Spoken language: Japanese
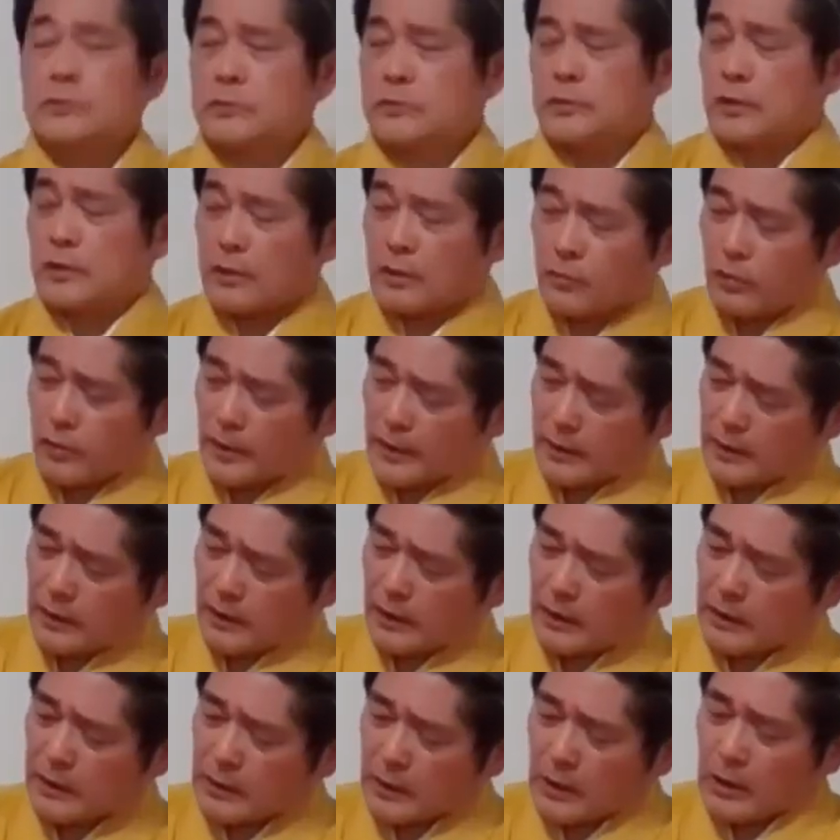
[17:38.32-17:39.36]
ただこれ
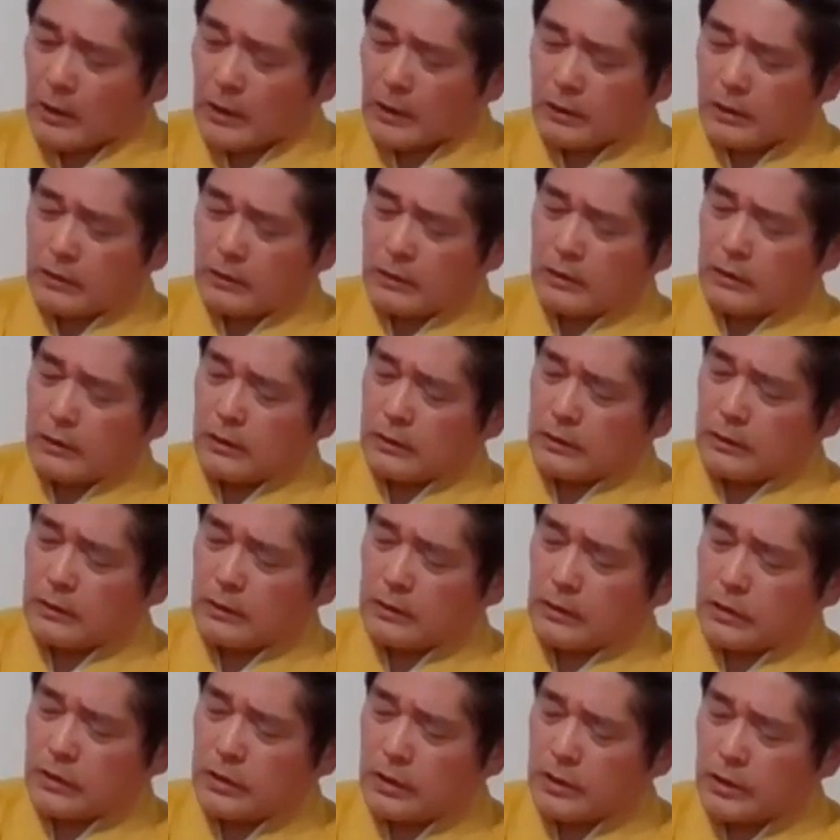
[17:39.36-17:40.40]
が、あ
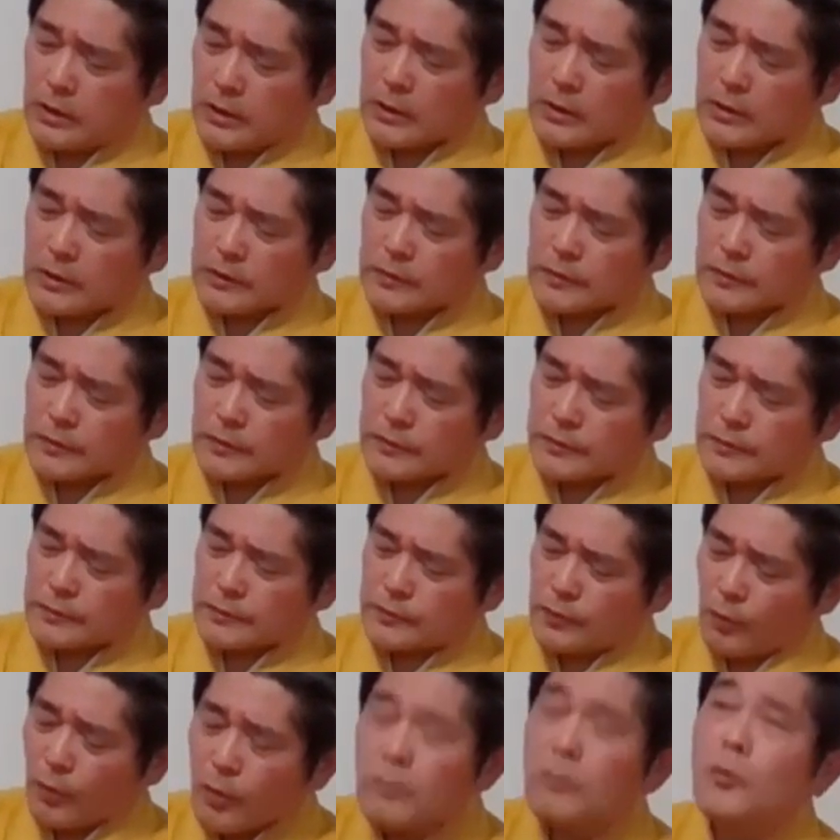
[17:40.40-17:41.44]
あ、
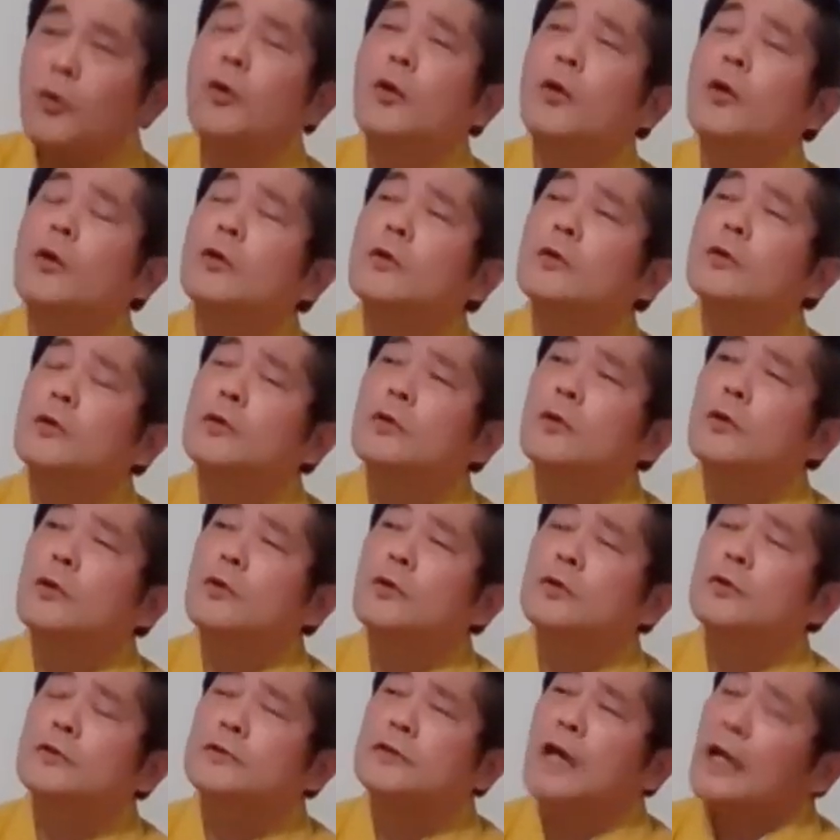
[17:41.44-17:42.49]
どうも、
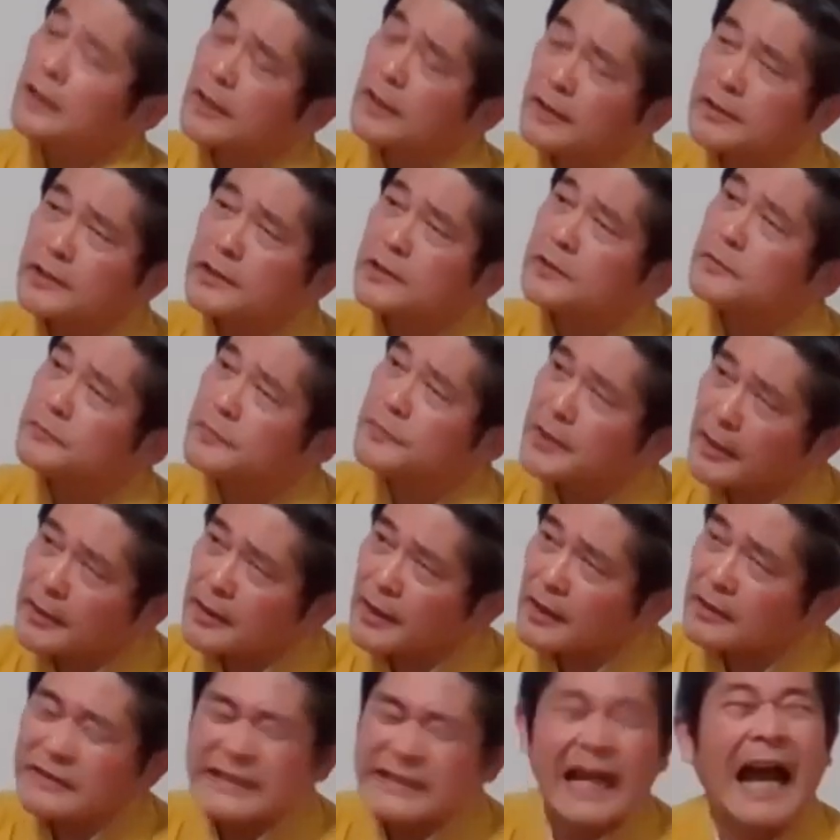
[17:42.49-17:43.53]
三円に見え
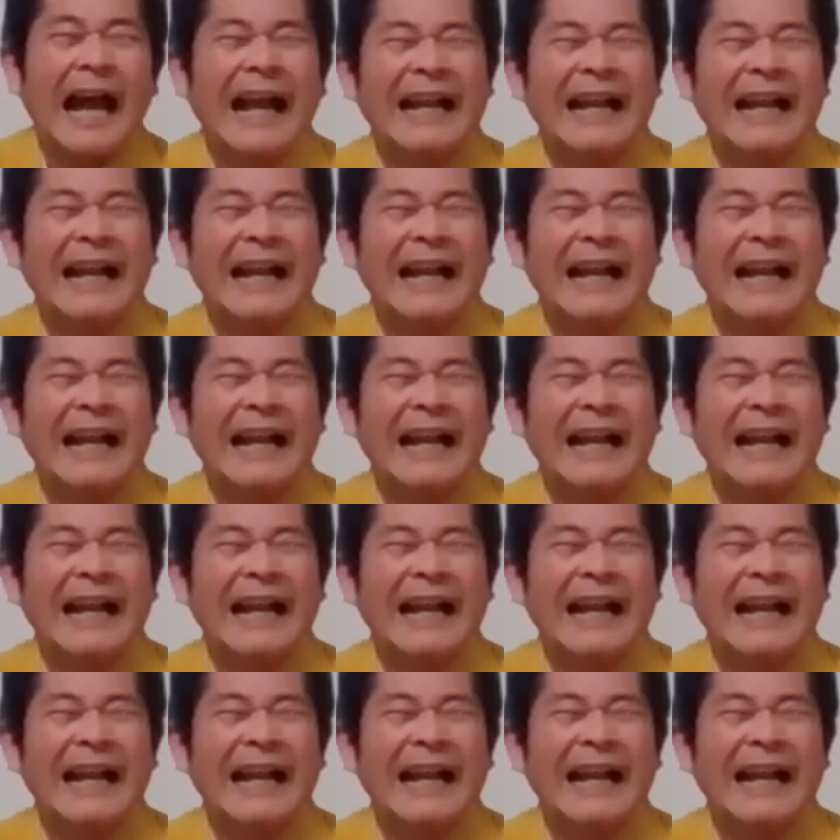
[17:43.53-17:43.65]
ない。